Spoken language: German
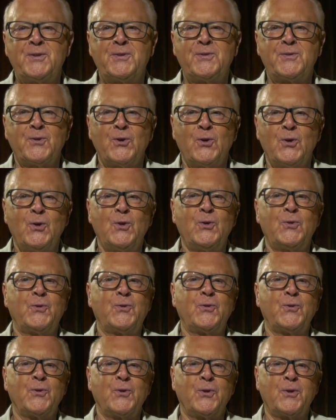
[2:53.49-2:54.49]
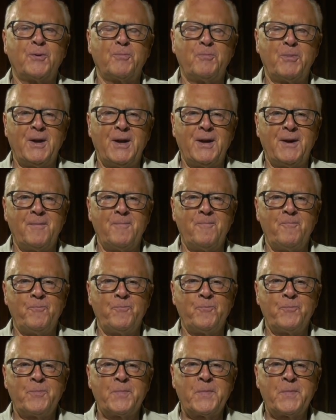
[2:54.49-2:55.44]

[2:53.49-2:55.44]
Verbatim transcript: soll zurückbleiben.